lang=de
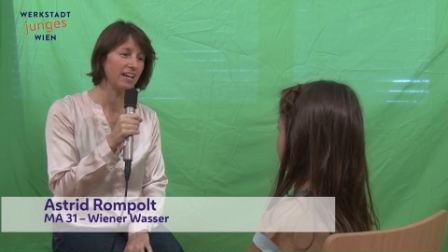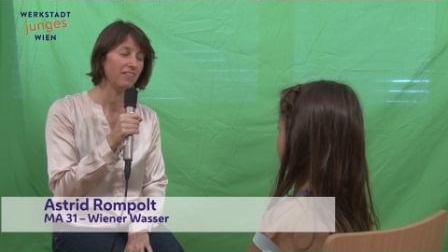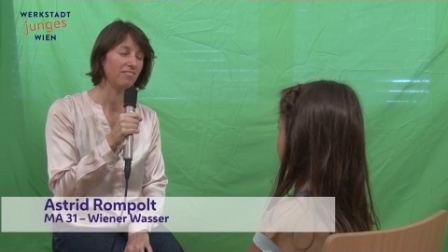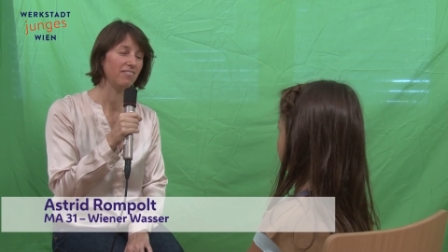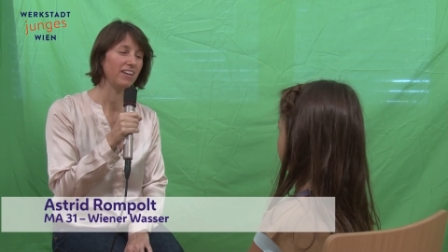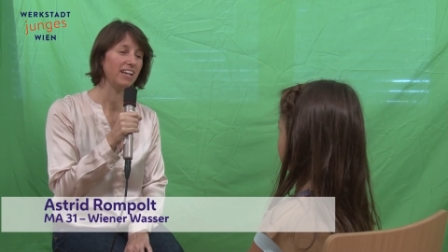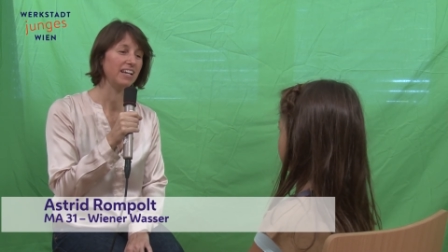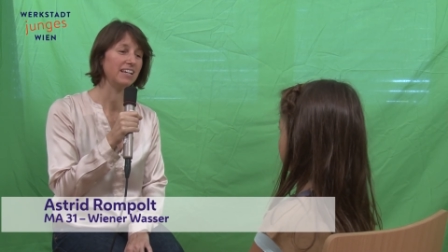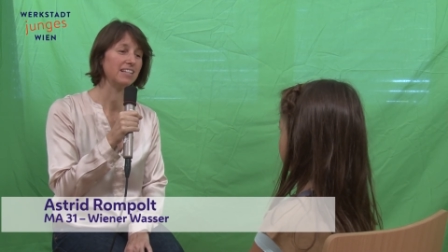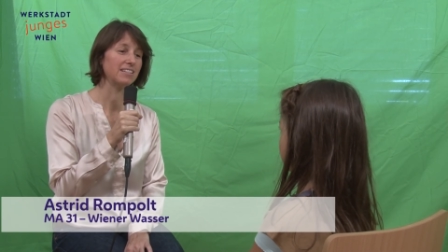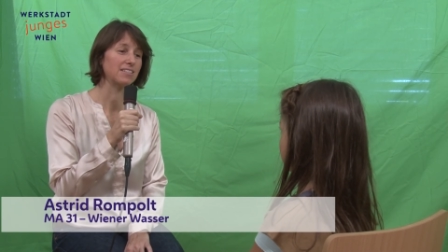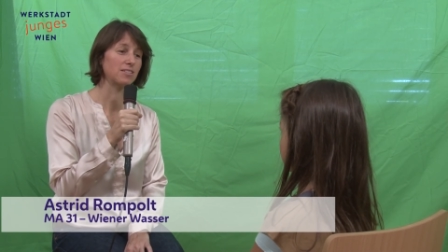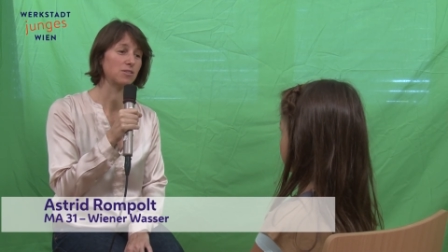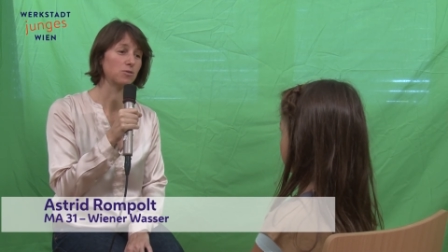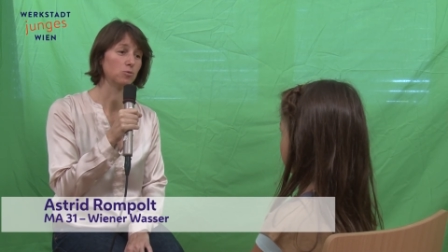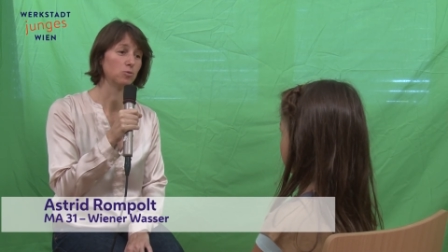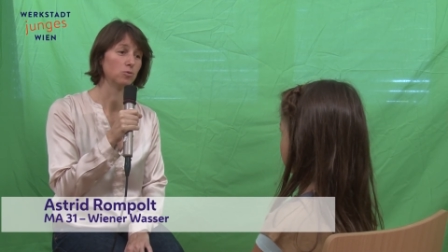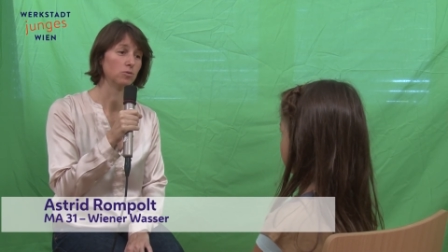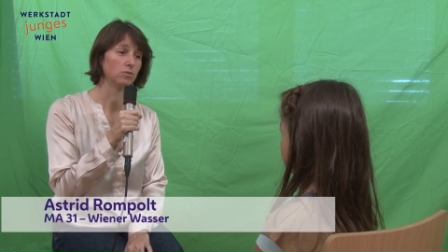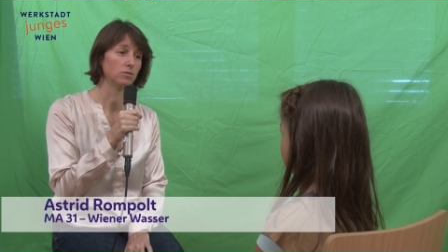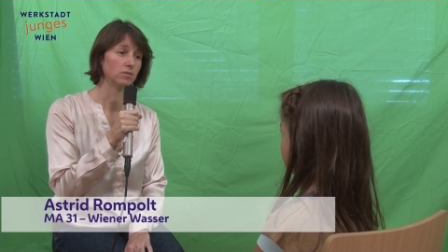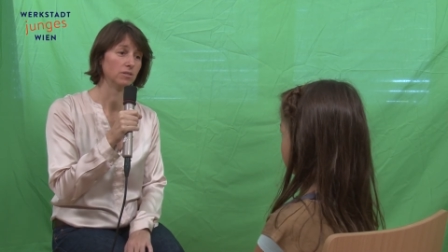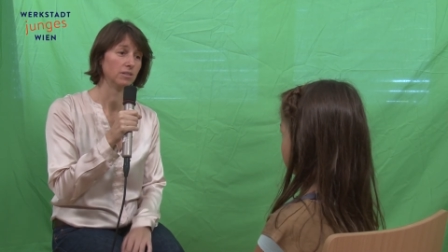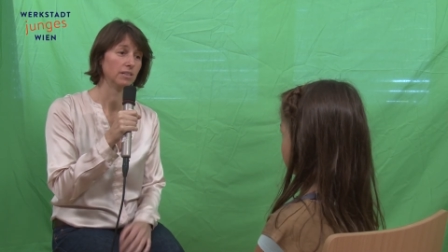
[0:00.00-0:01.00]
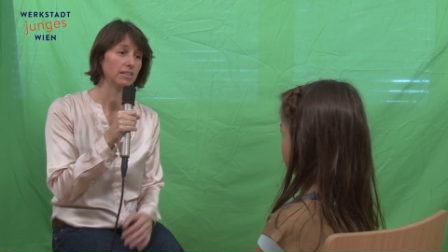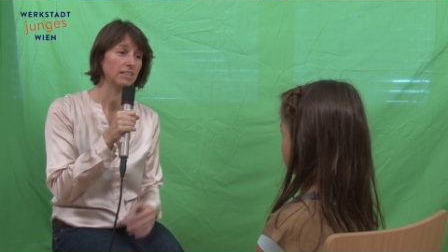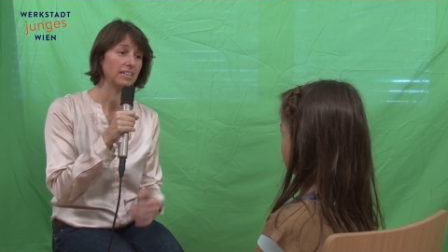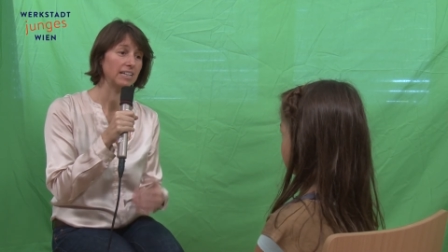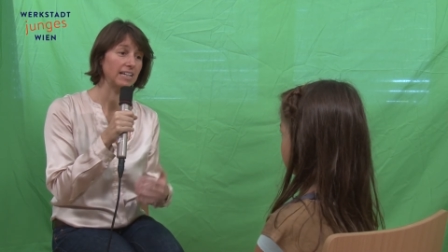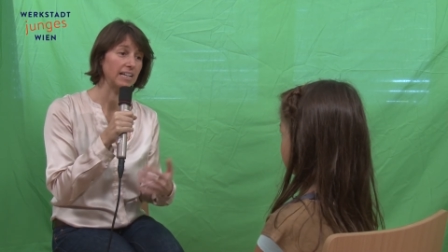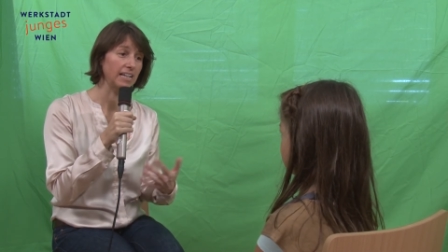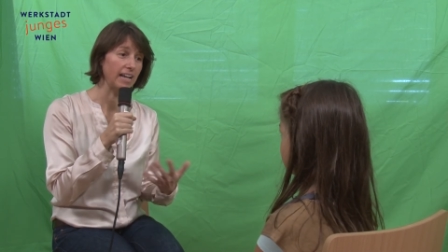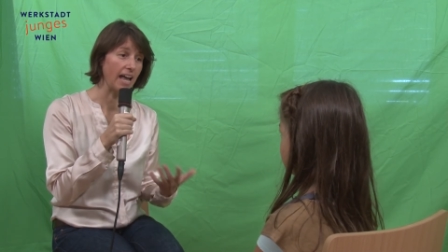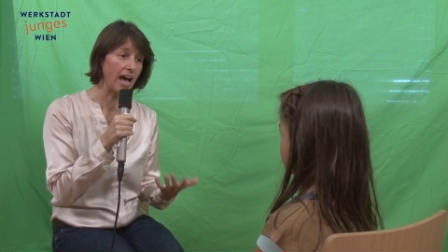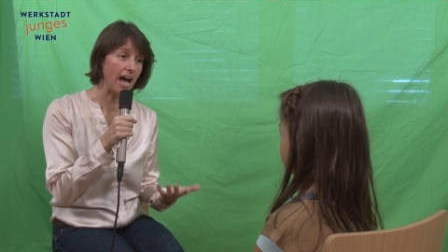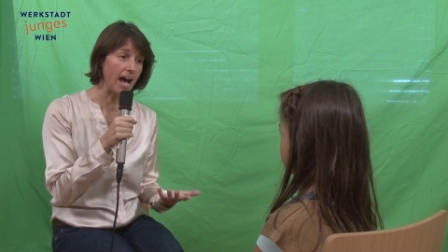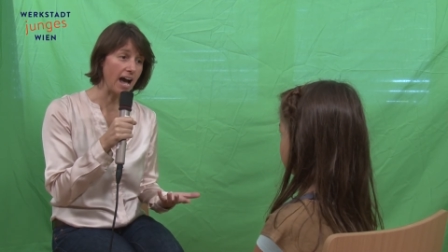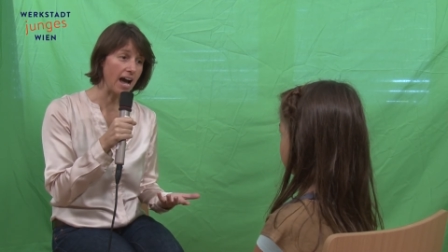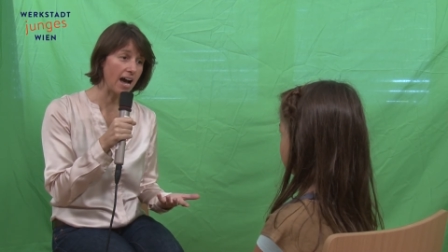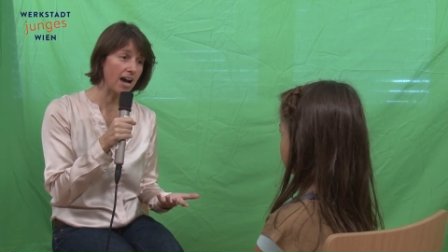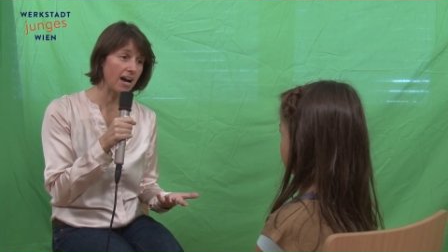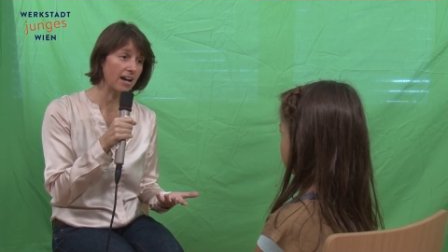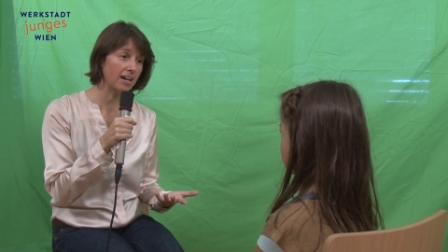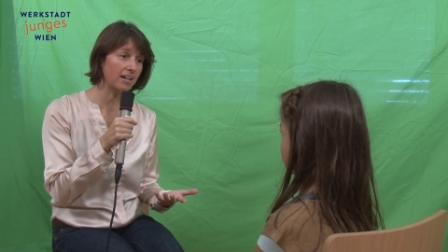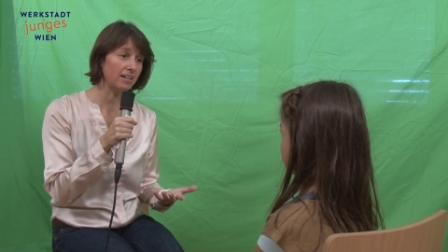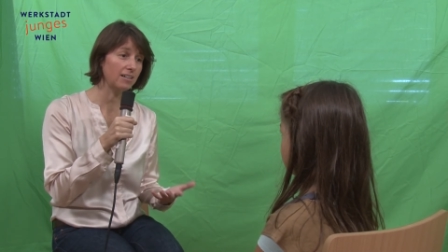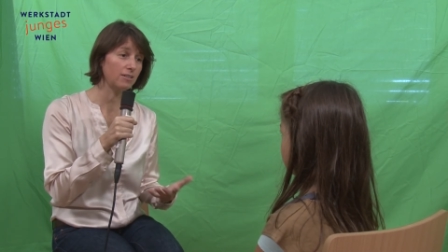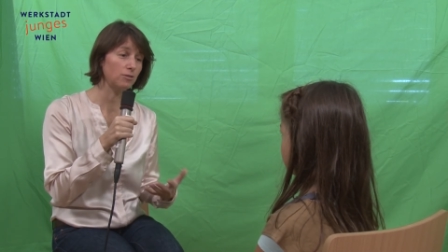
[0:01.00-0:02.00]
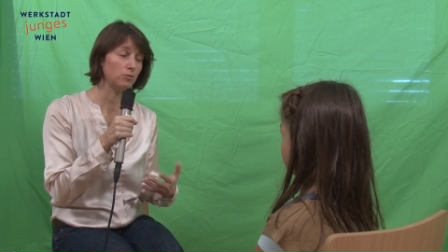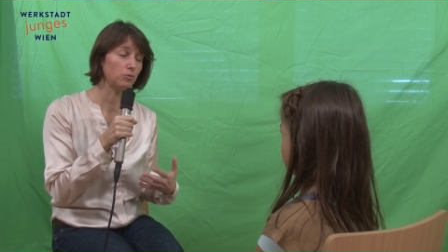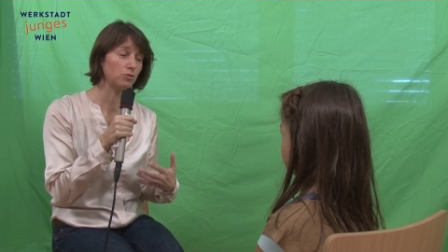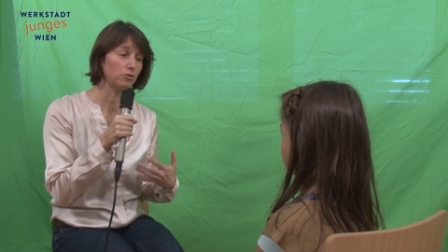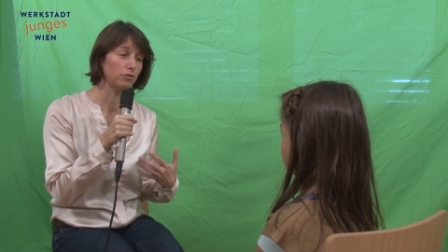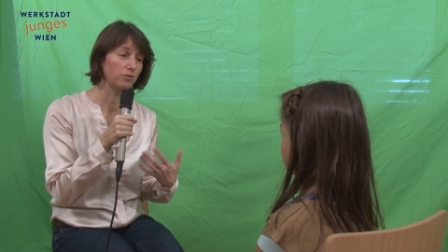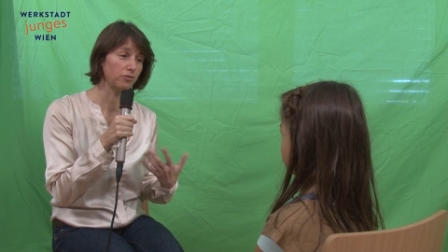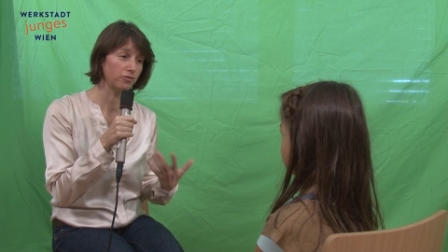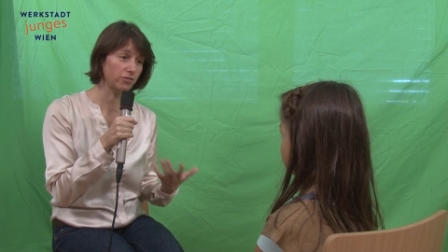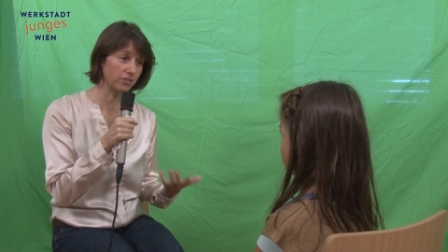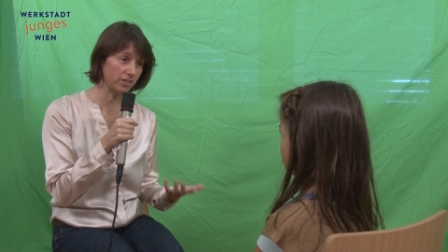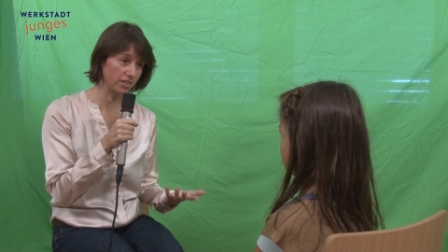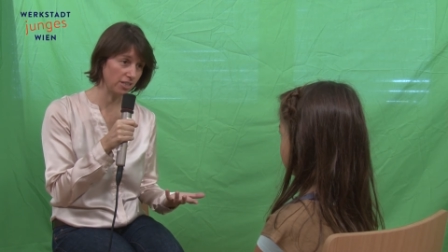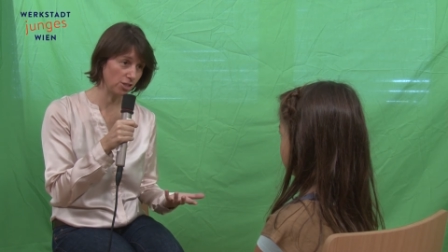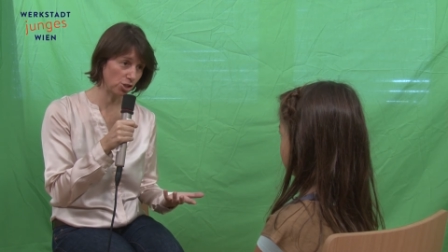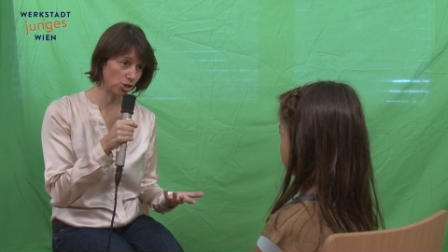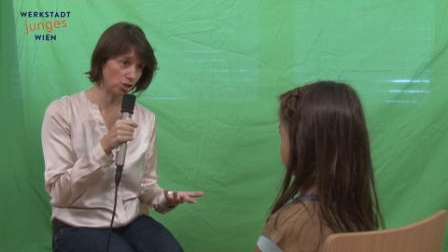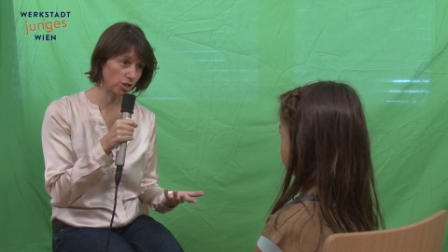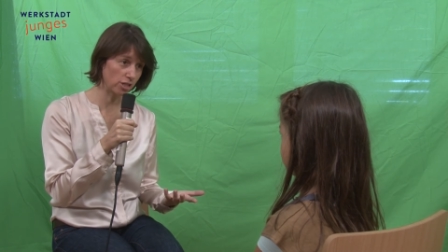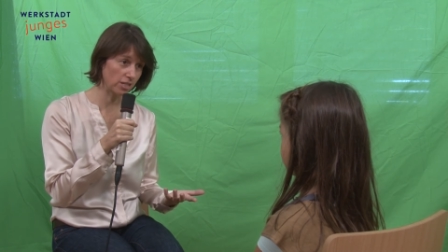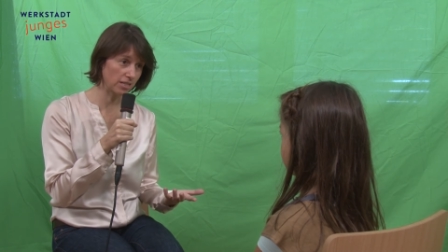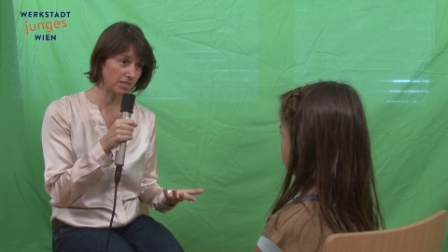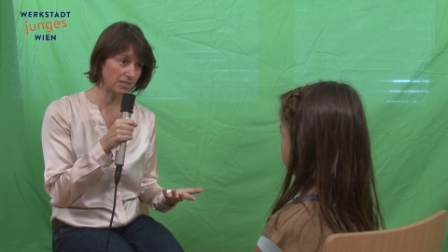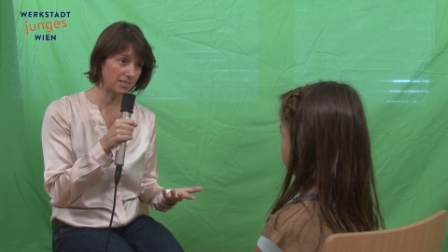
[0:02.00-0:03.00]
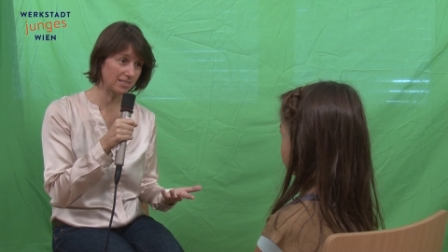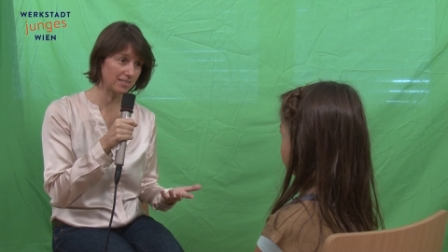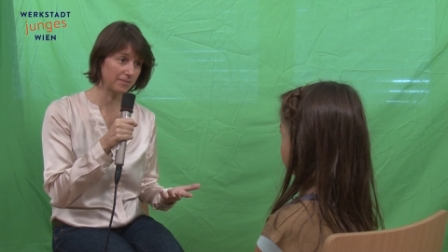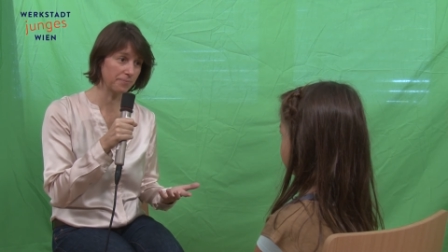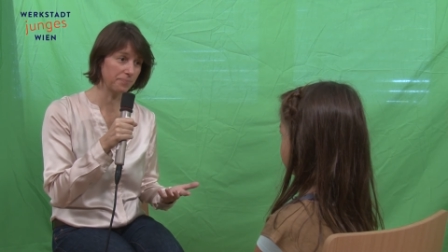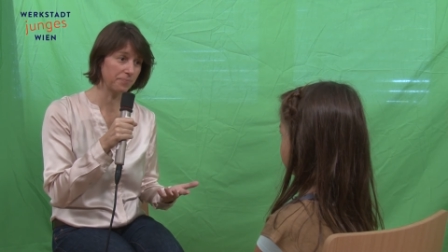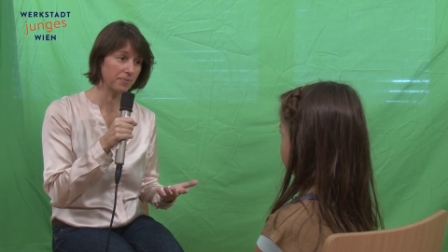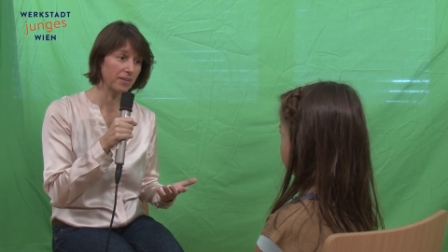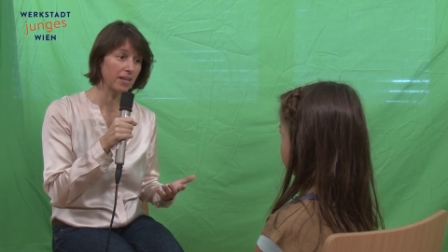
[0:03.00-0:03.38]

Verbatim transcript: weil es so klar und frisch ist,